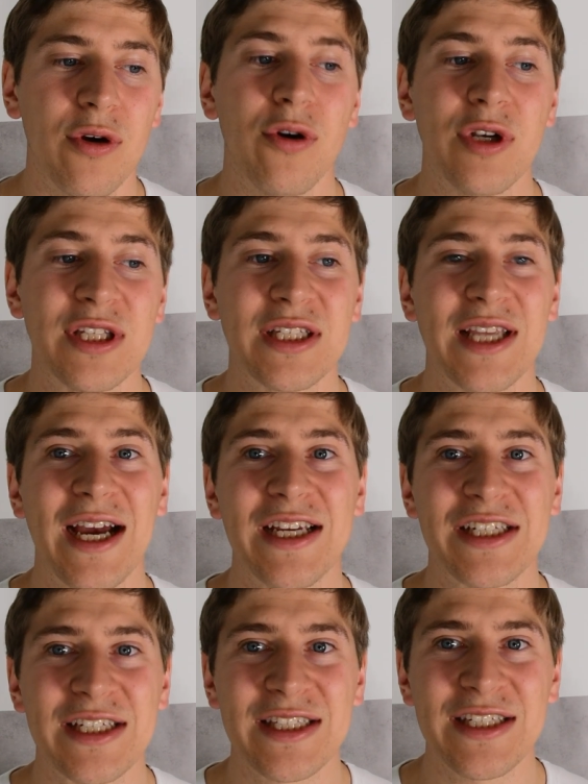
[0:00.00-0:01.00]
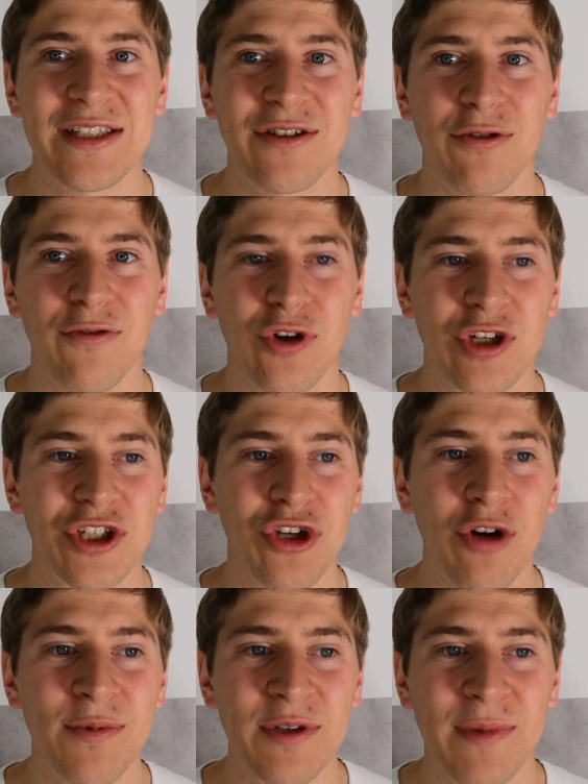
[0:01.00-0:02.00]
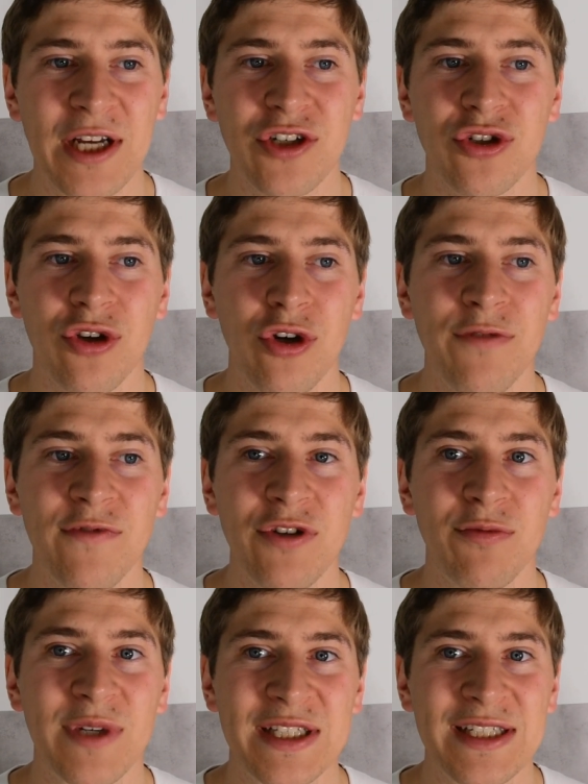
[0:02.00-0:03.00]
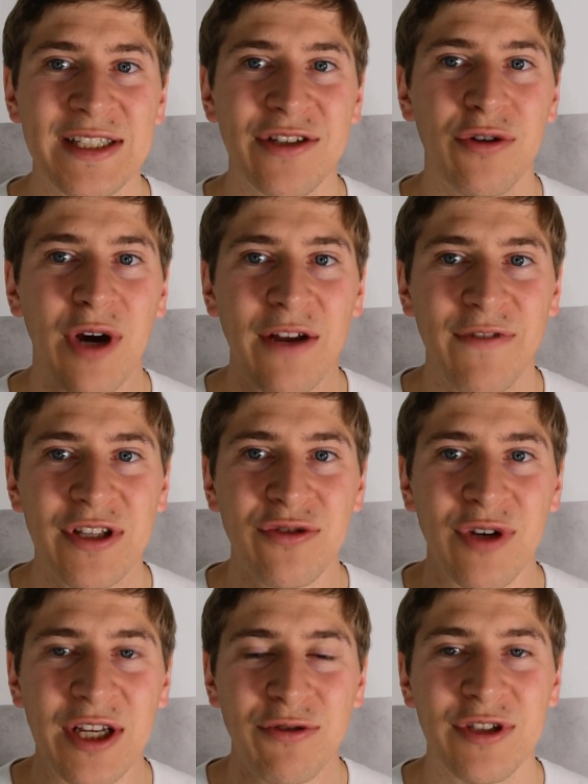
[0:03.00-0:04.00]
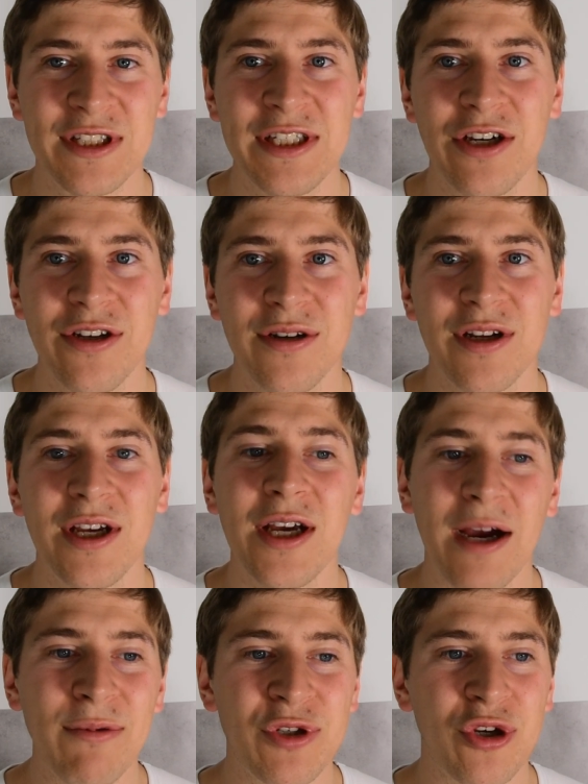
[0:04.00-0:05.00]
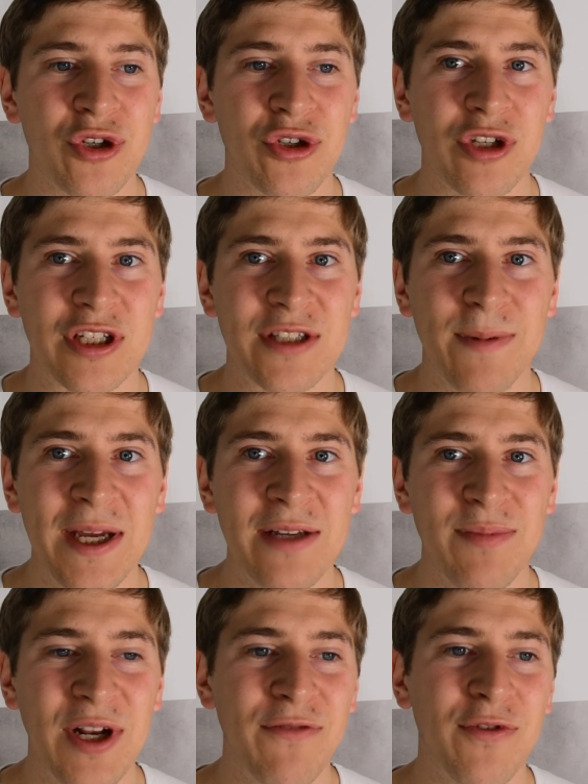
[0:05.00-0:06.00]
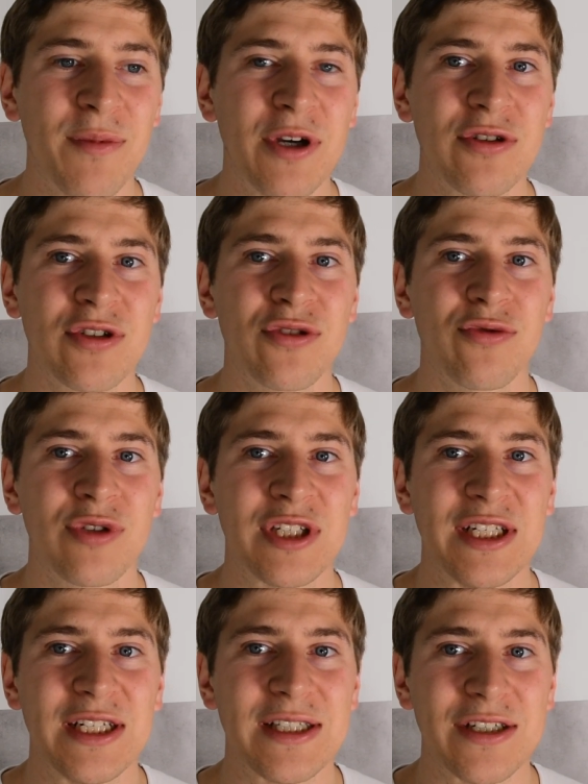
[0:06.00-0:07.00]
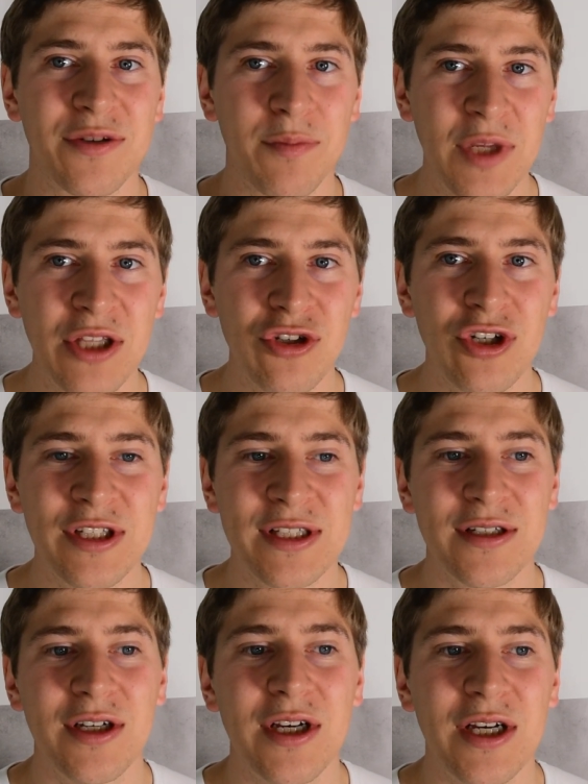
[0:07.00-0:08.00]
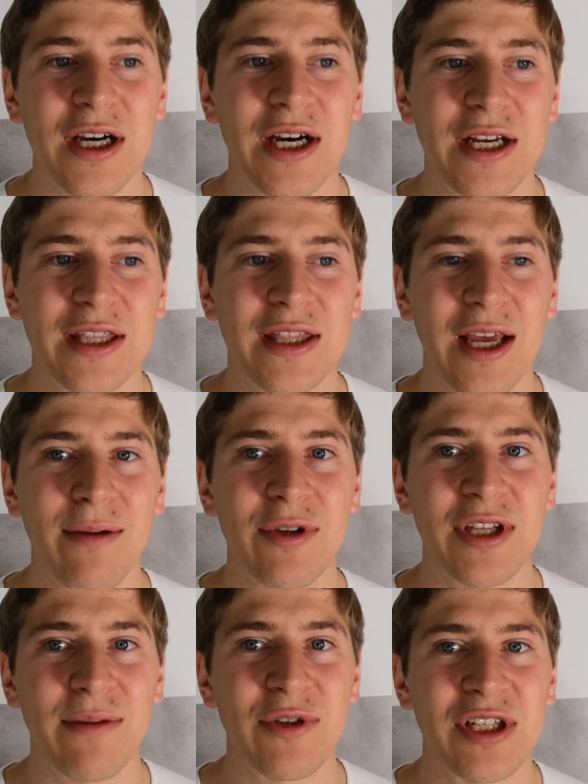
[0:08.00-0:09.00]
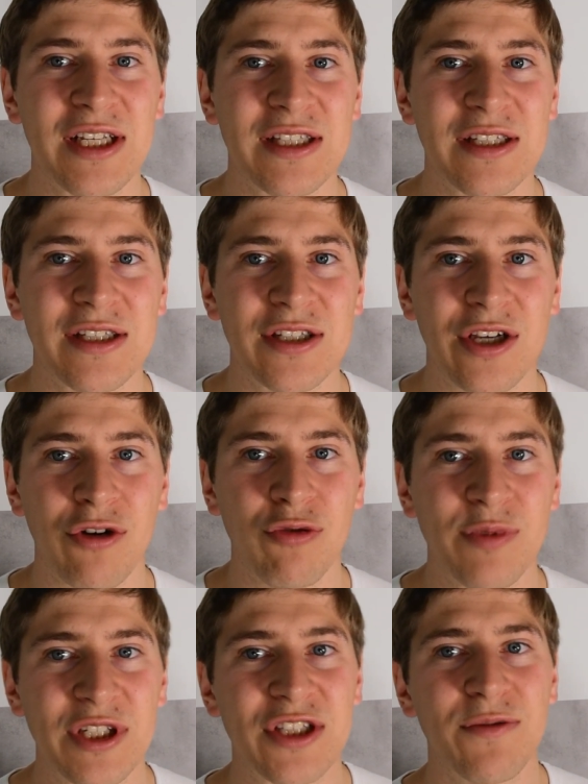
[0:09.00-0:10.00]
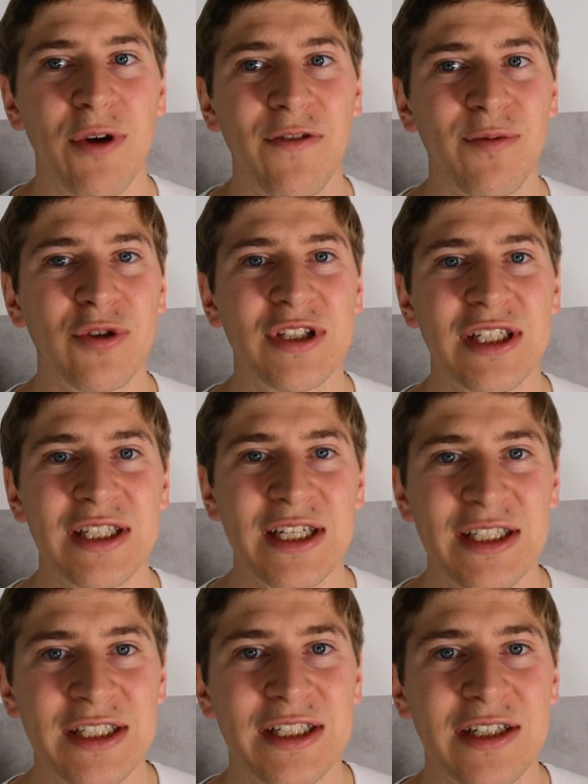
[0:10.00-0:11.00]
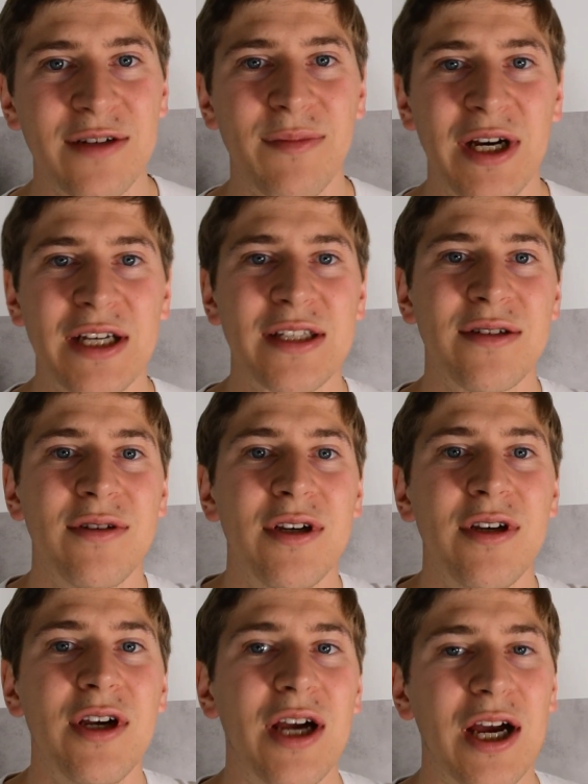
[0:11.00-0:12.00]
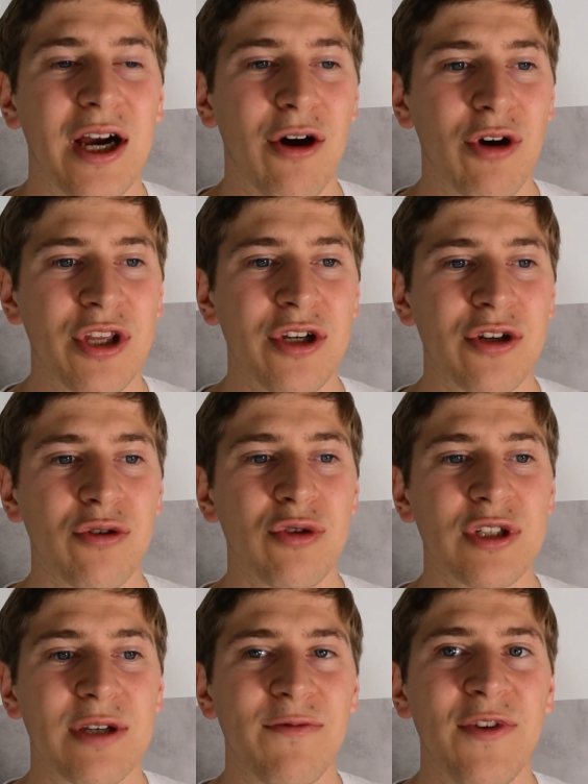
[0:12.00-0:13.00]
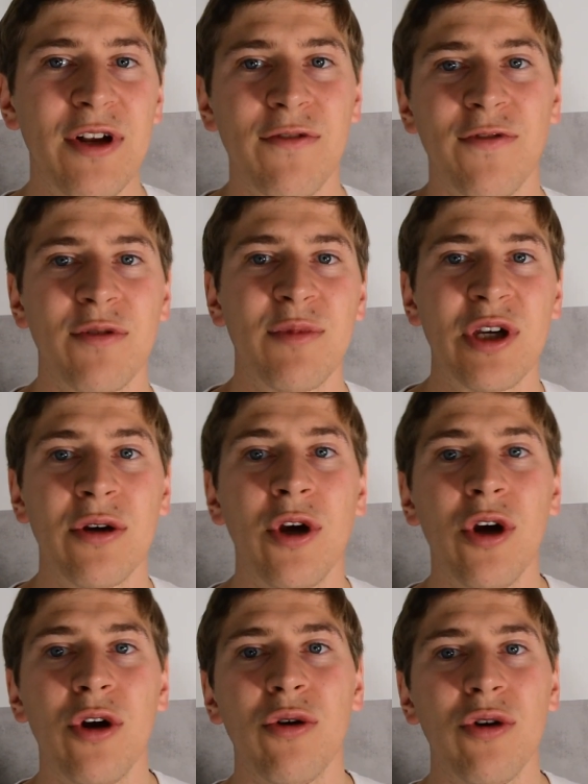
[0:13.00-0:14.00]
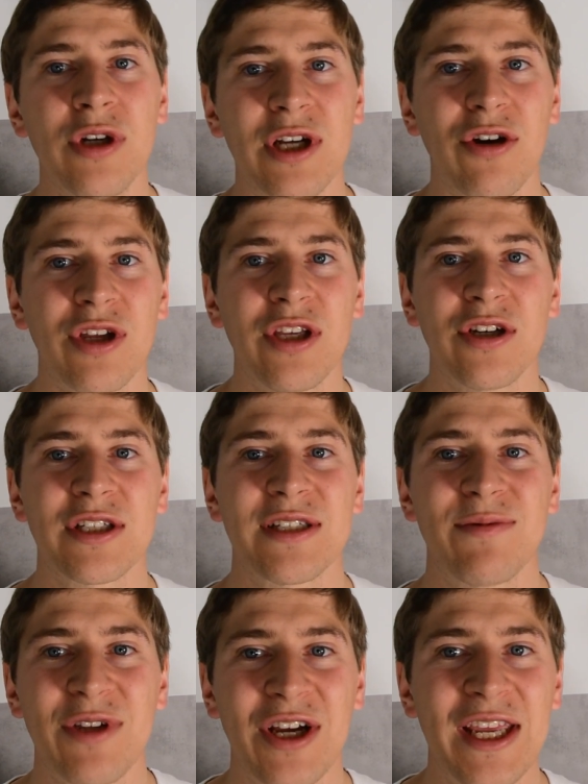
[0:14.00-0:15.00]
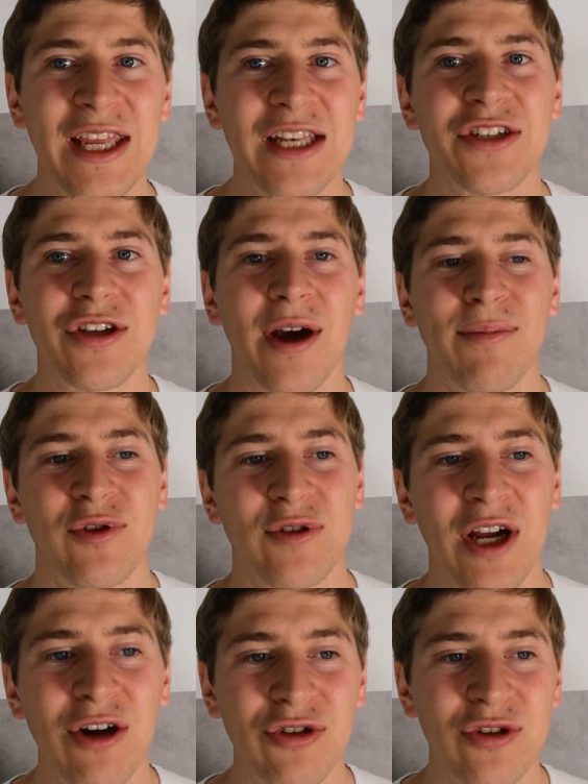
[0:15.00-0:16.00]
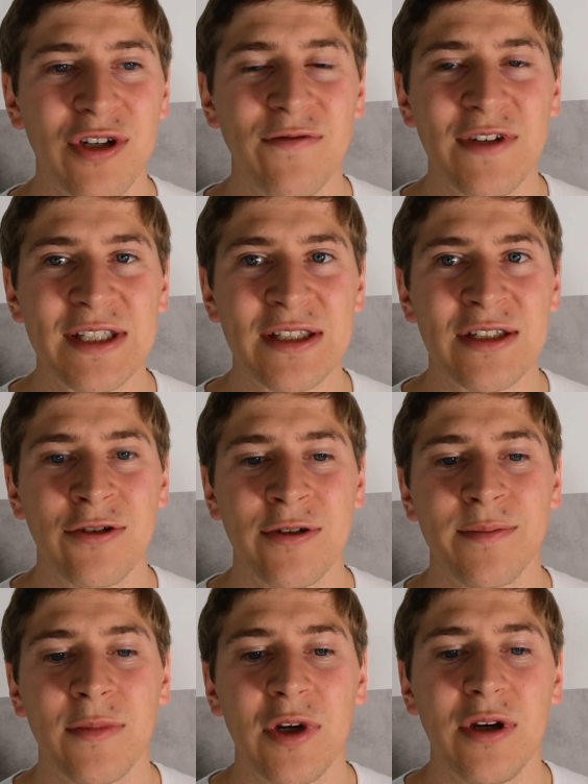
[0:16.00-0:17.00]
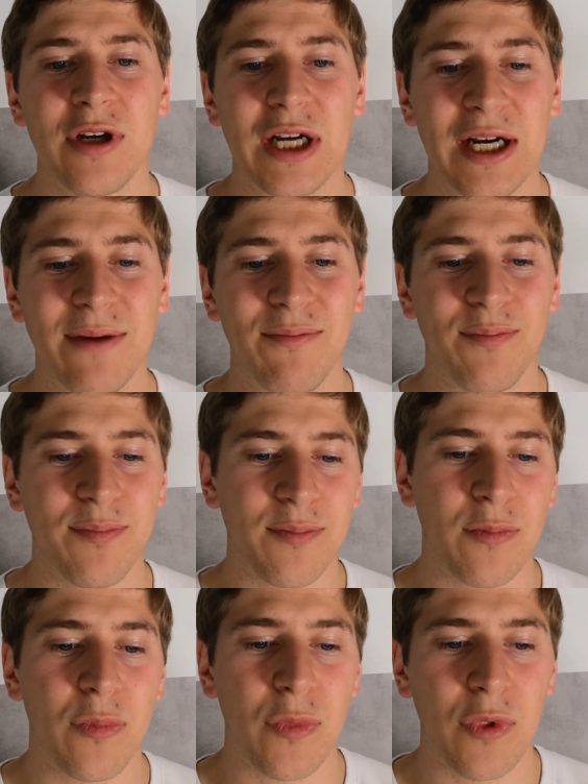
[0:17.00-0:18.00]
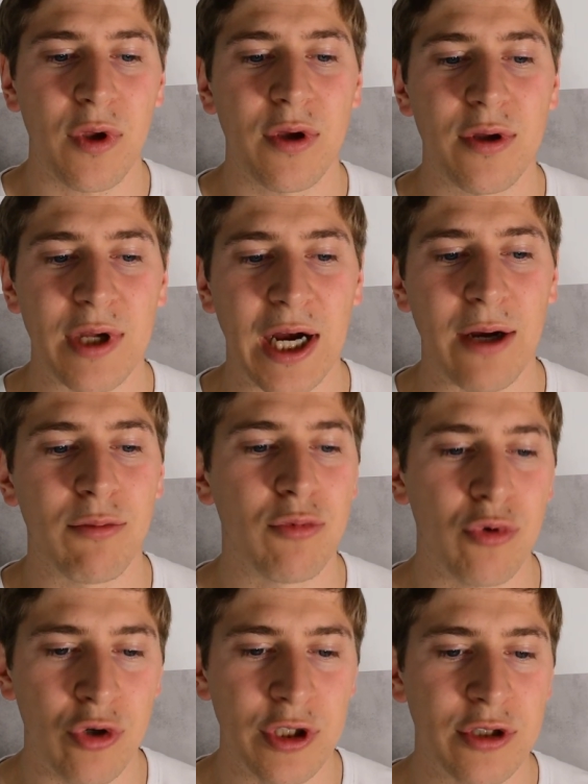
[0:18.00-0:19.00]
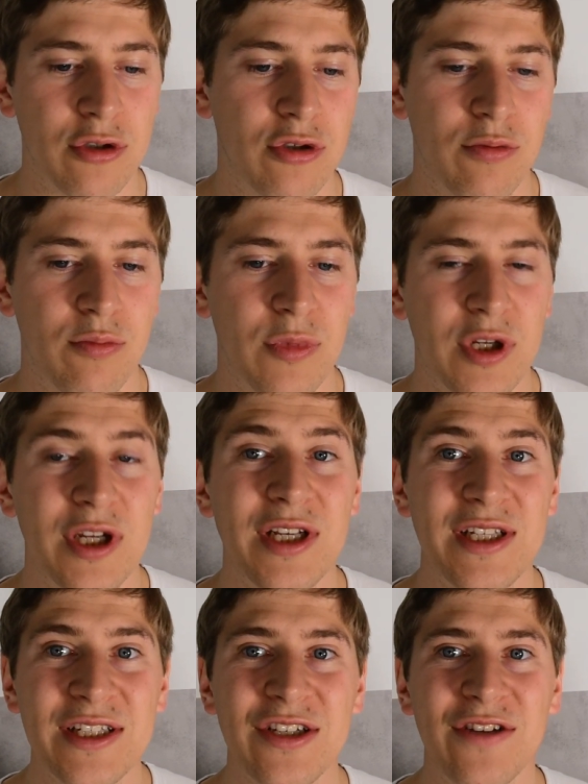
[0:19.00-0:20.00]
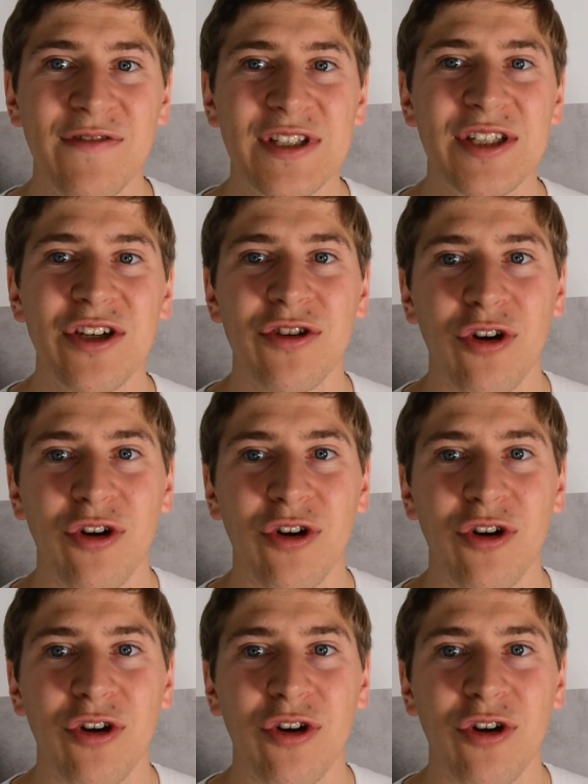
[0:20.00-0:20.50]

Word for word: und da ich das Risiko wirklich optimal streuen will, um das Risiko einfach zu reduzieren, habe ich euch noch eine zweite Plattform rausgesucht, die nennt sich Mintos. Äh, damit habe ich letztes Jahr um die 12% Rendite gemacht. Äh, auch hier eine große Empfehlung von mir. Und auch hier ist es wieder ähnlich. Ihr habt so einen Autoinvestor. Ähm, ja, und dieser investiert